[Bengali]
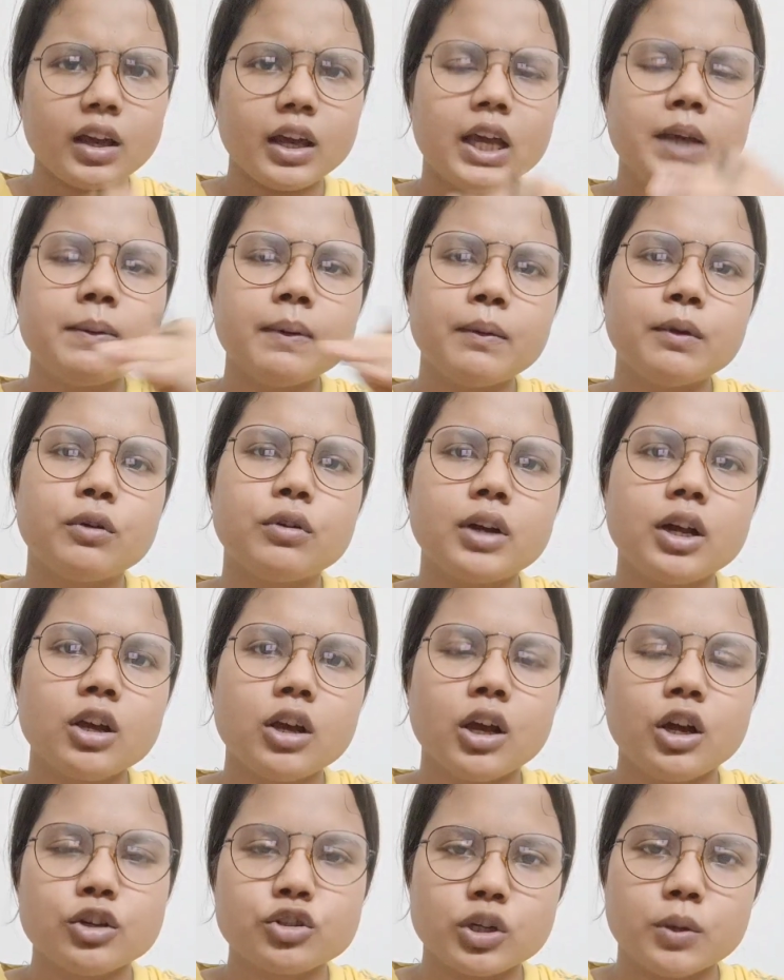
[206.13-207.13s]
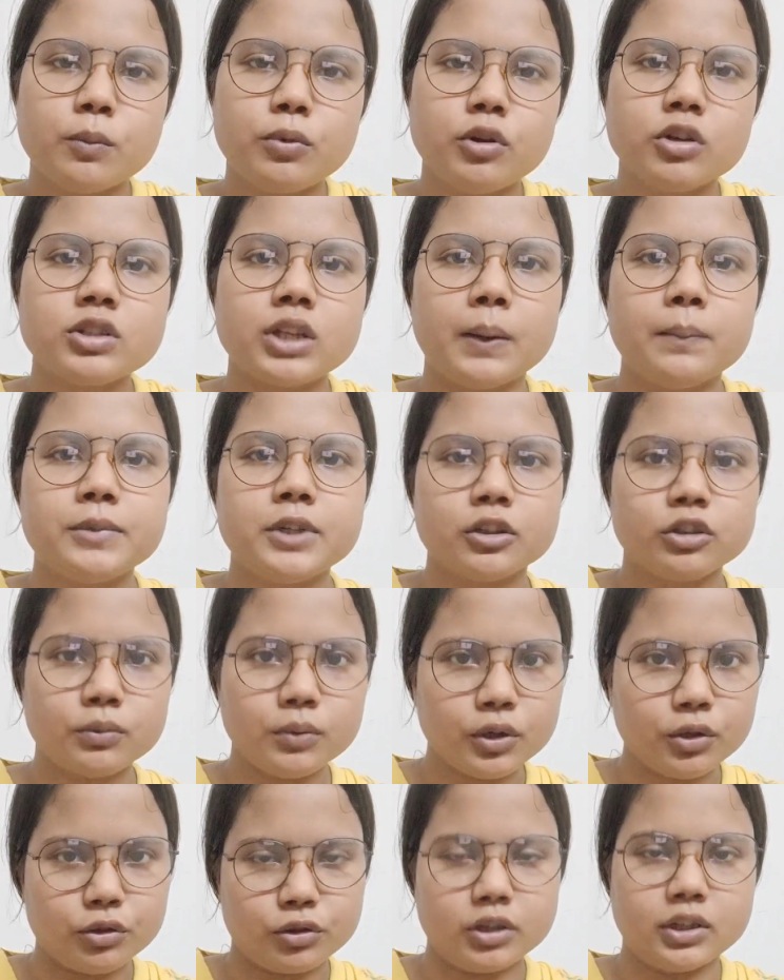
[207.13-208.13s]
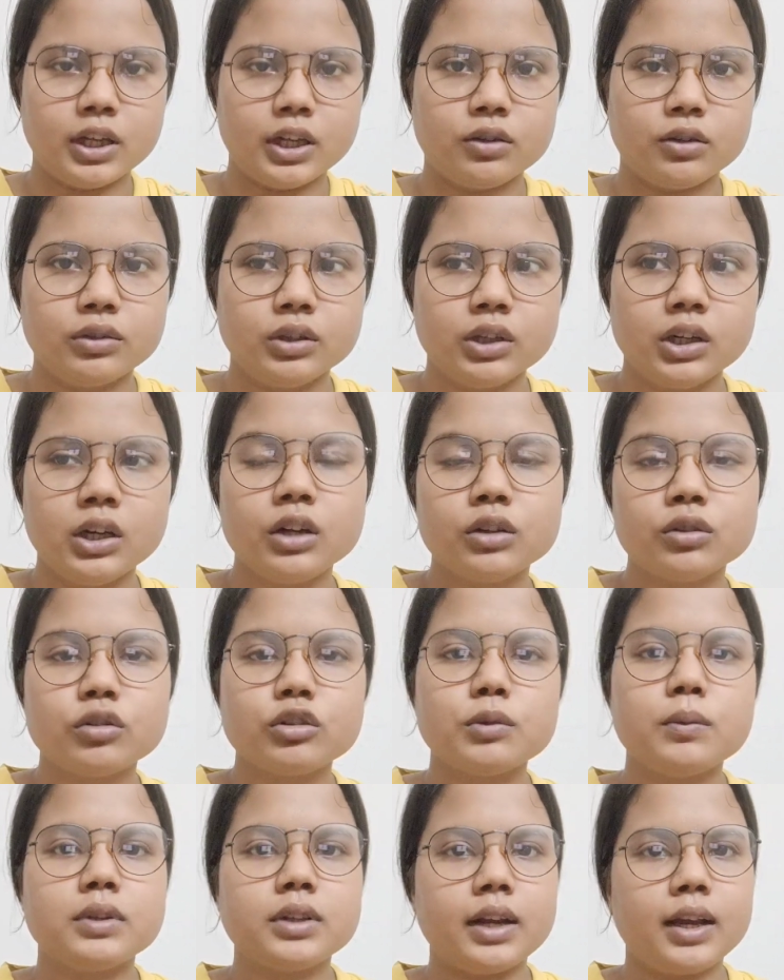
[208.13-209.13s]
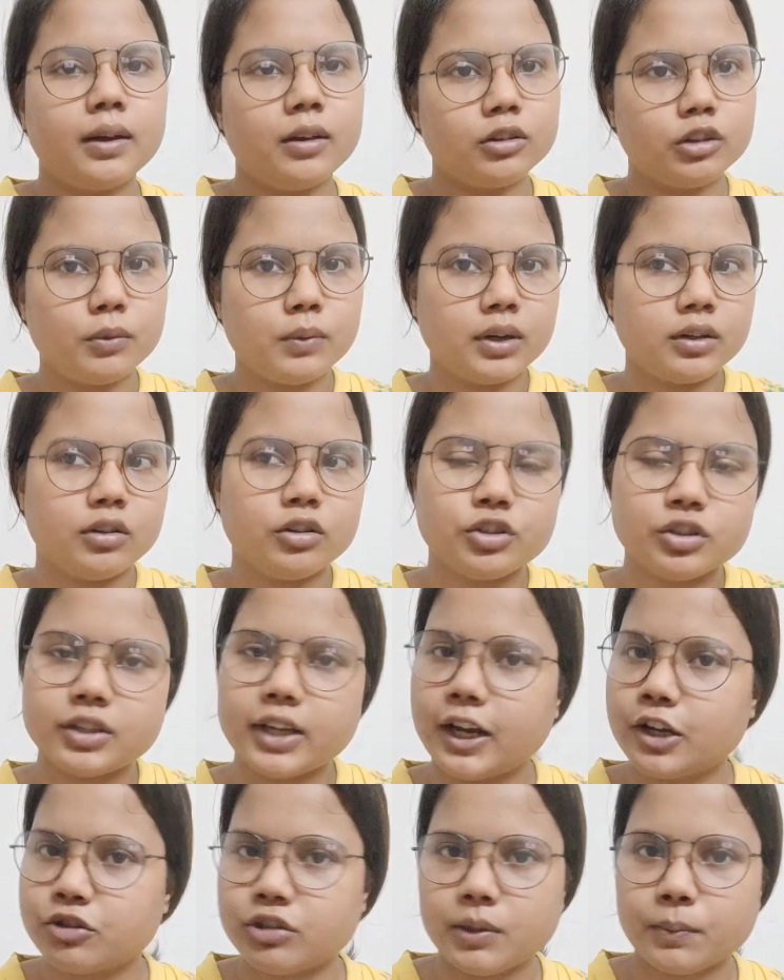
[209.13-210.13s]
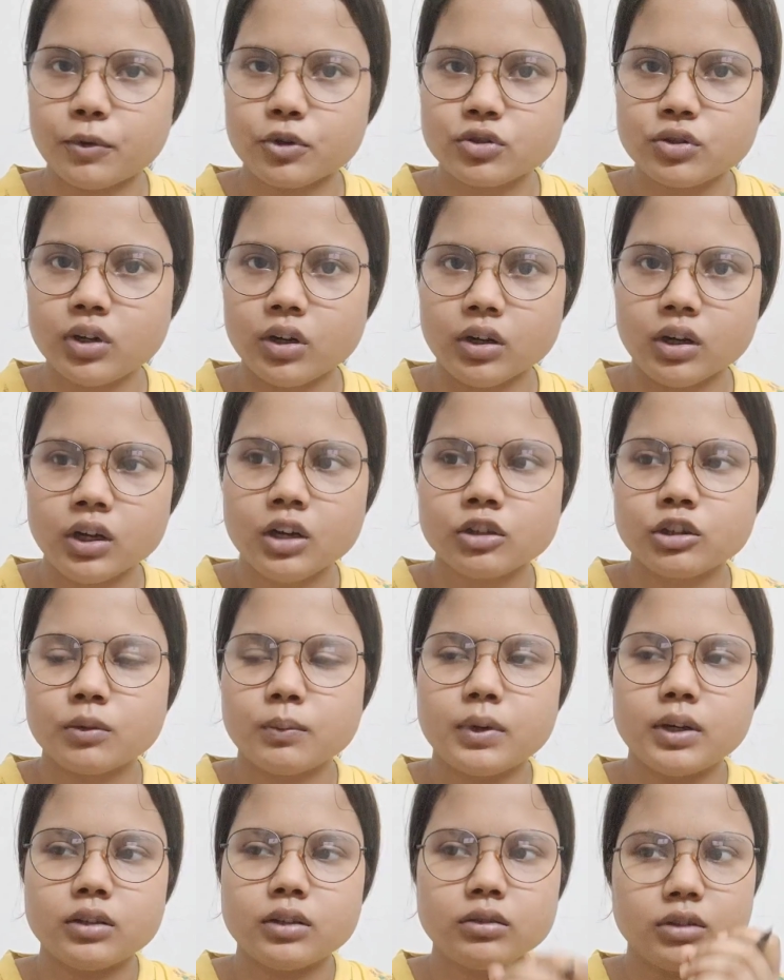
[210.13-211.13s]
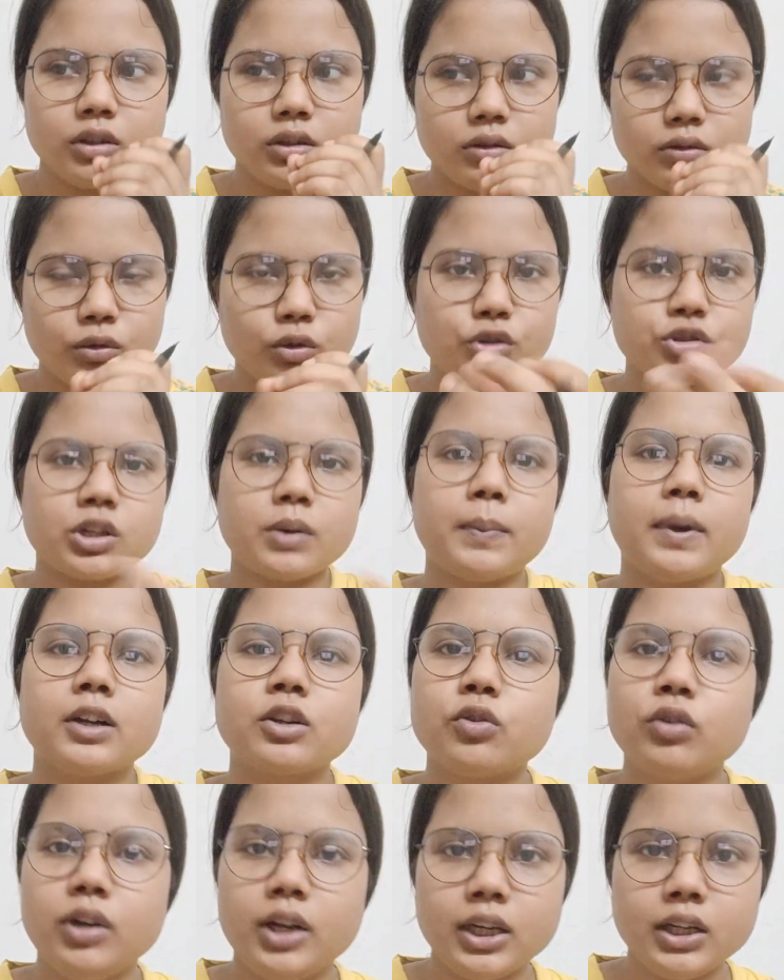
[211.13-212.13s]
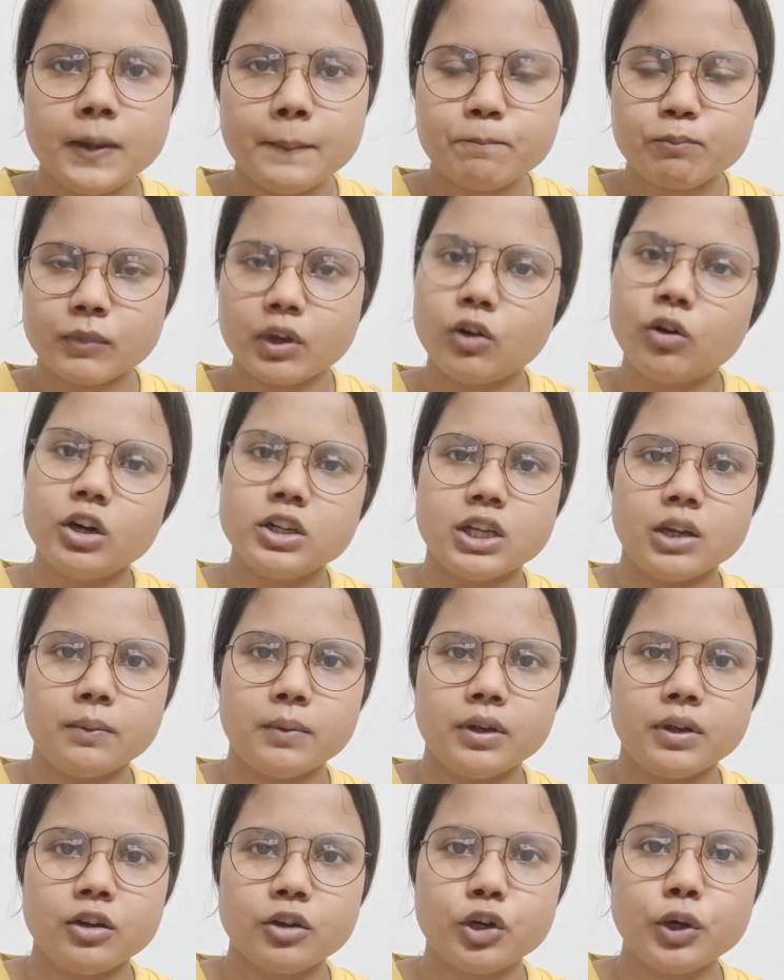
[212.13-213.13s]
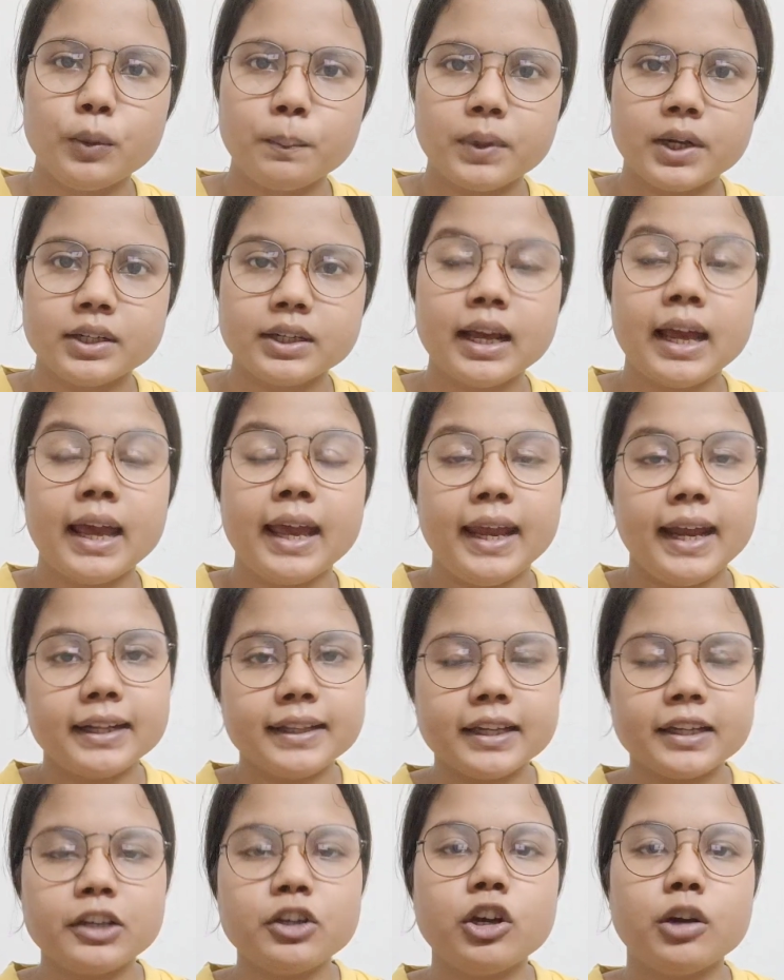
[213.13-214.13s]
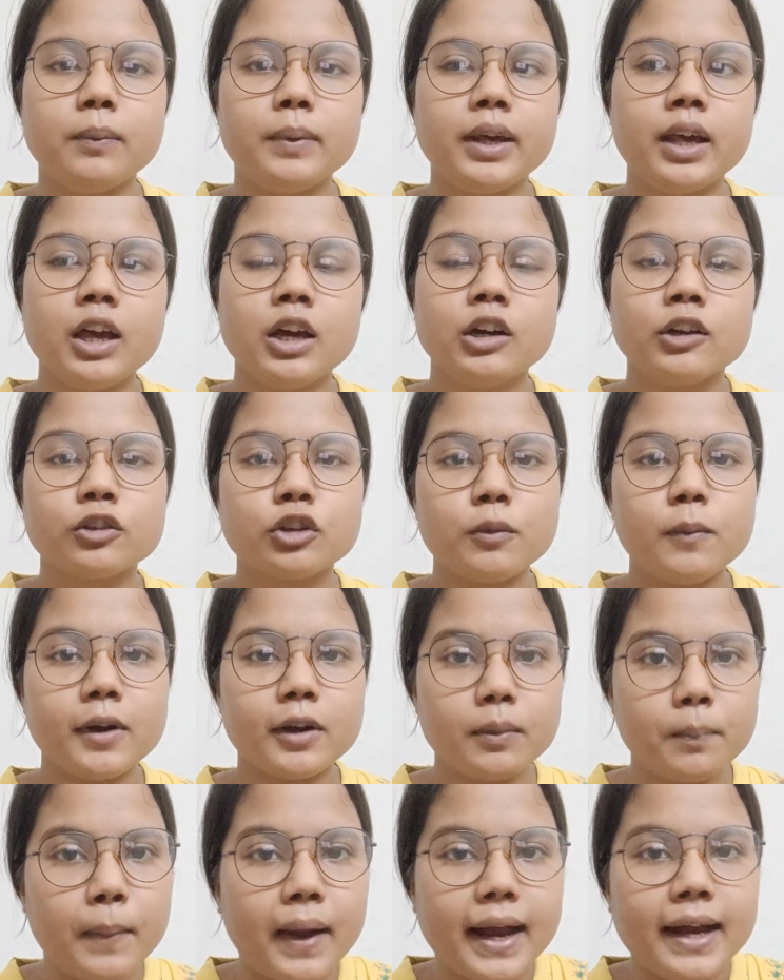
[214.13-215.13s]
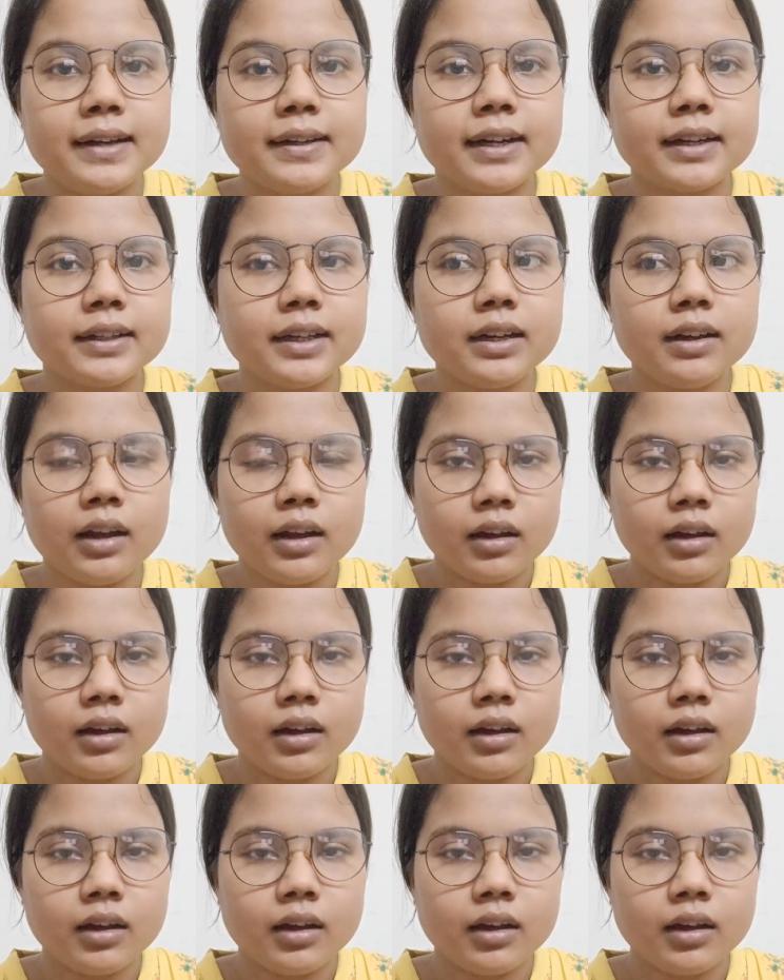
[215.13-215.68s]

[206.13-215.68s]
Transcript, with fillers: এইভাবে করে সবগুলো সাবজেক্ট তুমি করতে থাকো তো তোমাদের তোমার হচ্ছে যে একশোটা প্রশ্ন তোমার দশটা পাঠ করলেই হয়ে যাবে কমপ্লিট এতে কি হবে তোমার মাইন্ড এটা